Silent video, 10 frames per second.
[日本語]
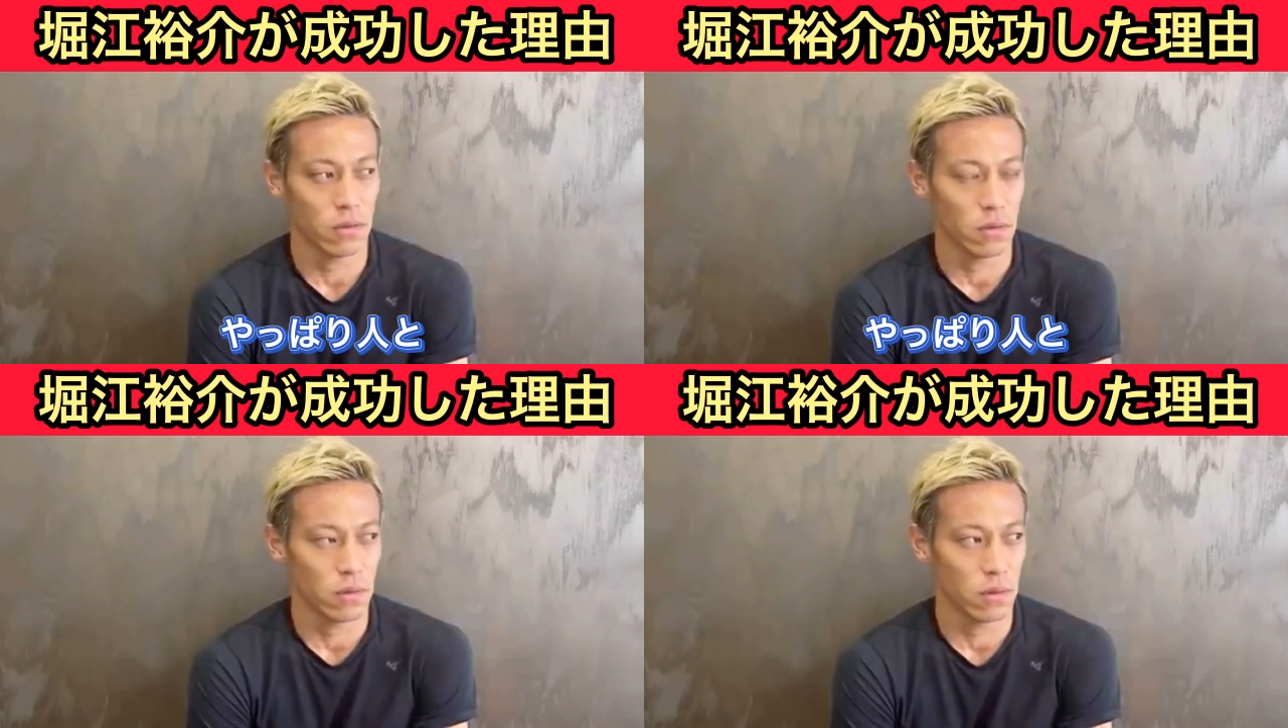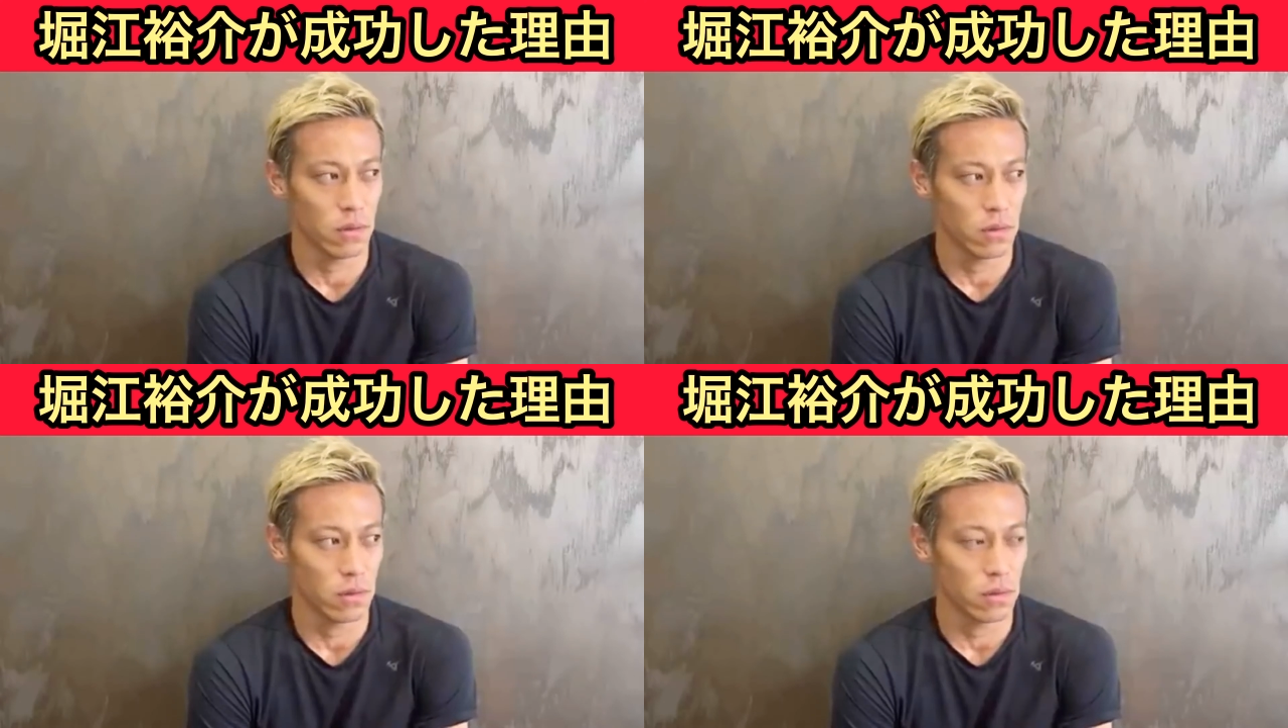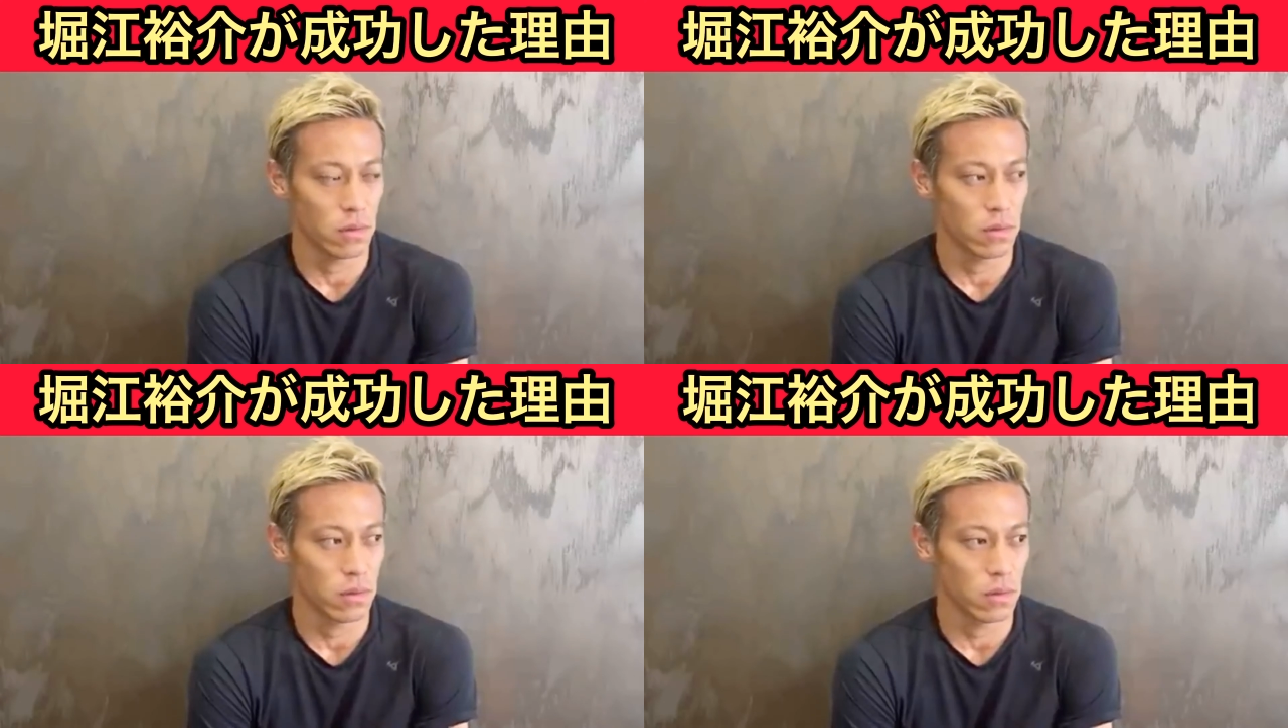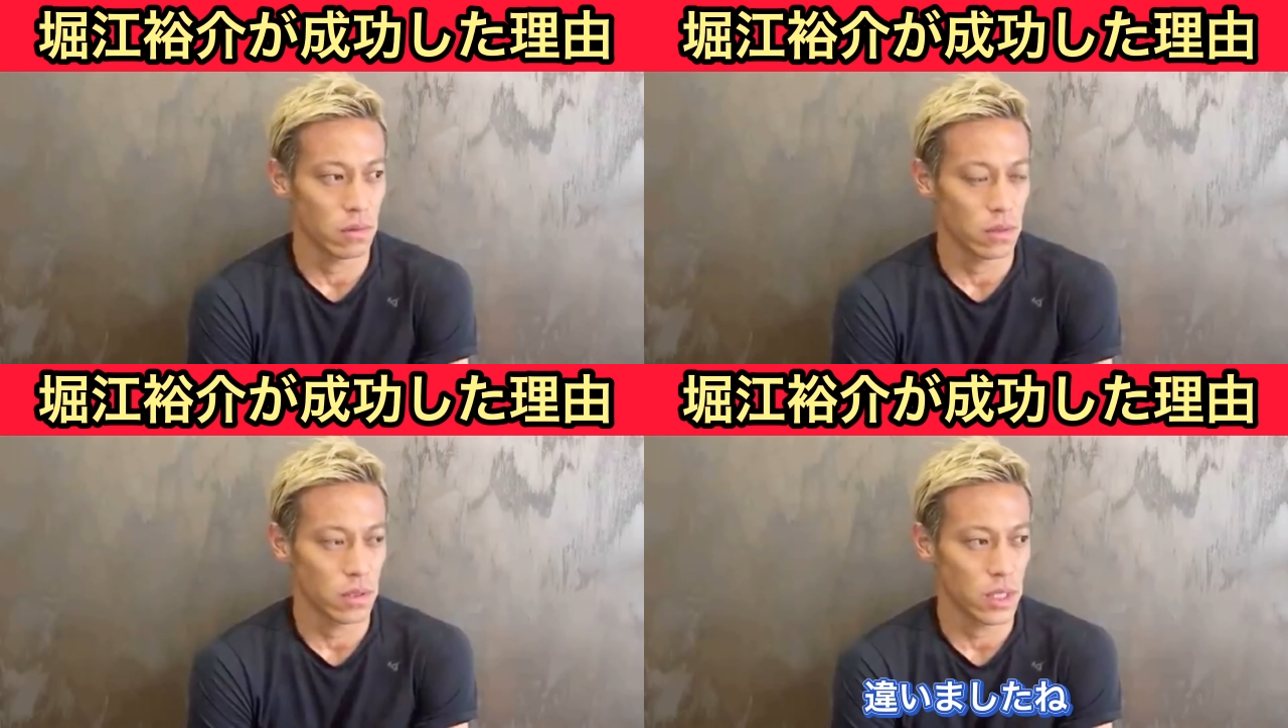と
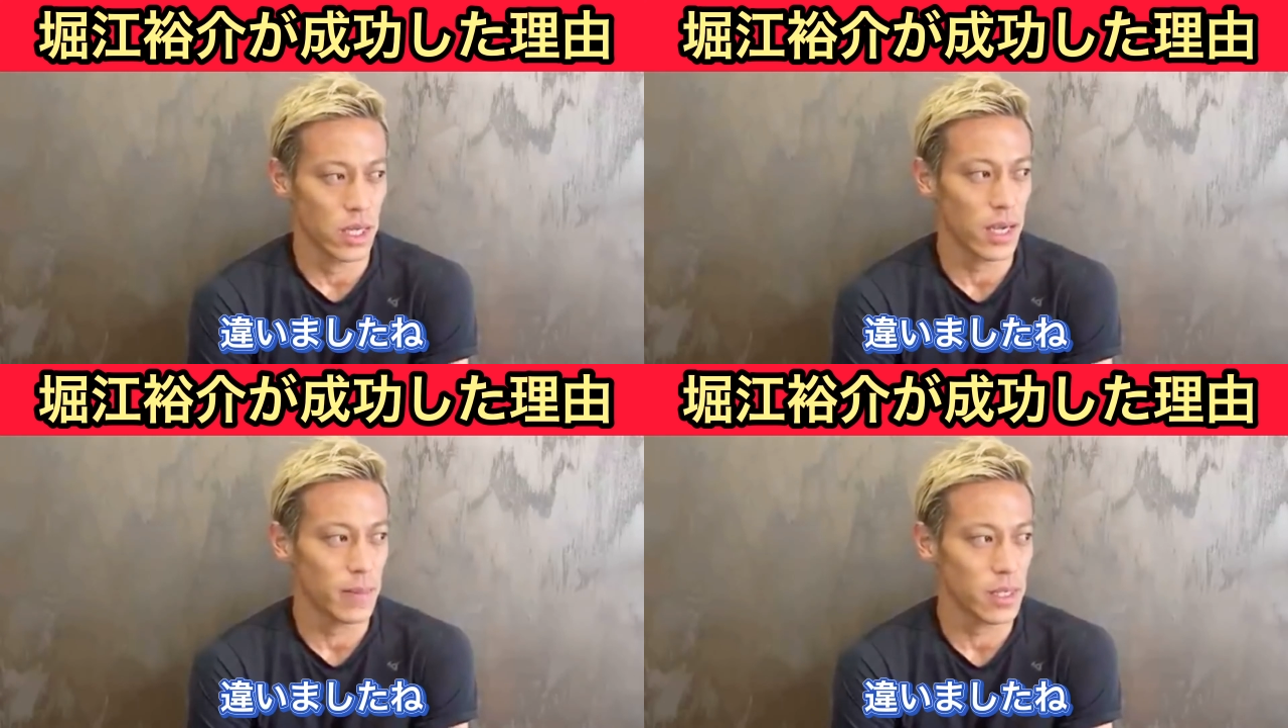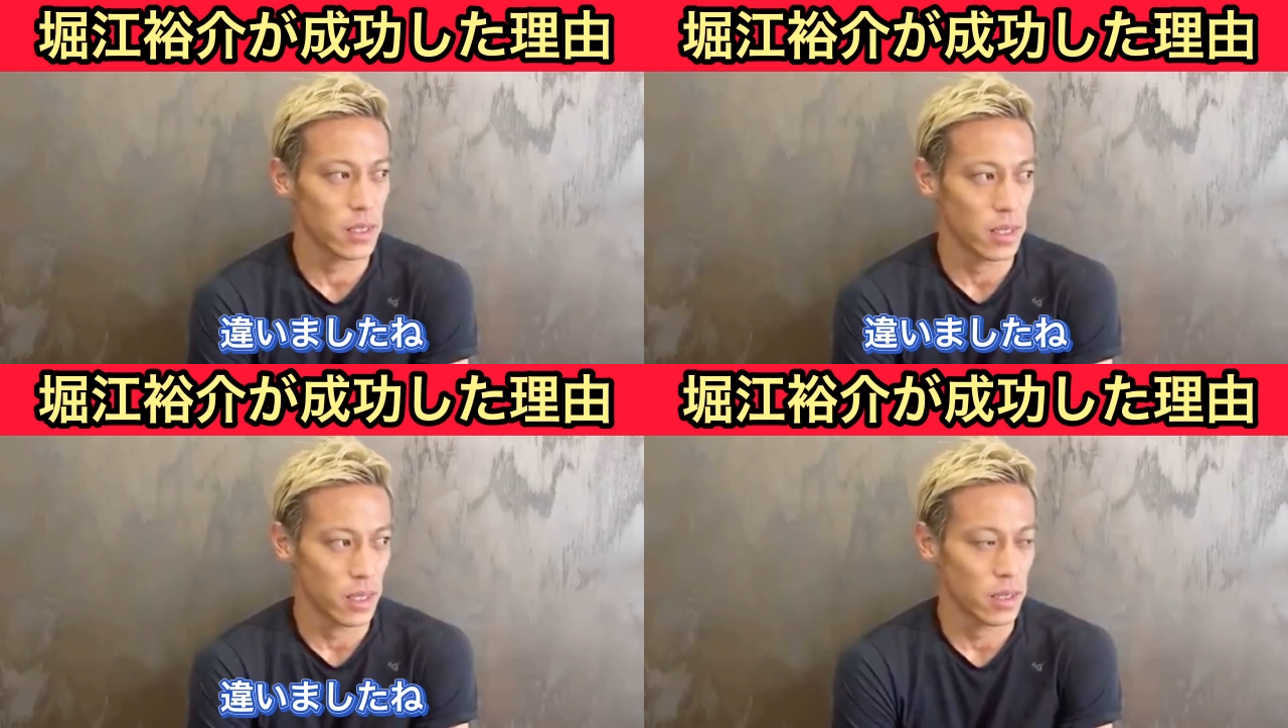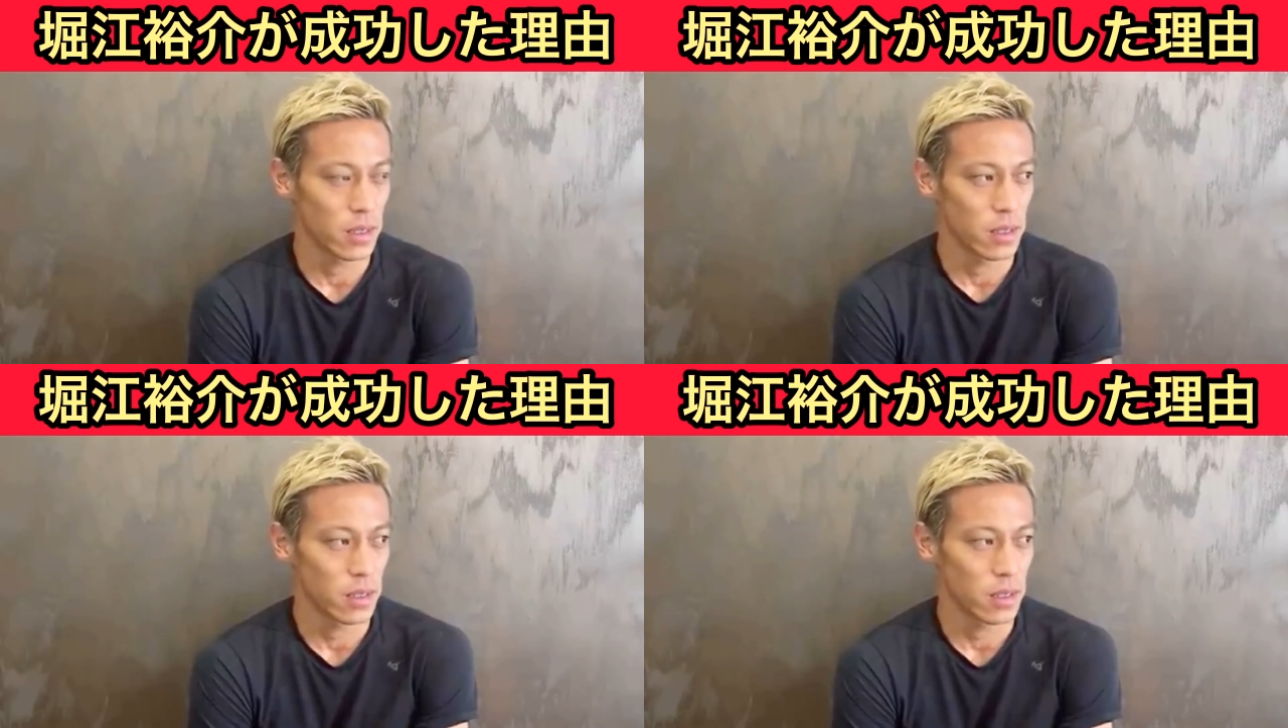違いましたね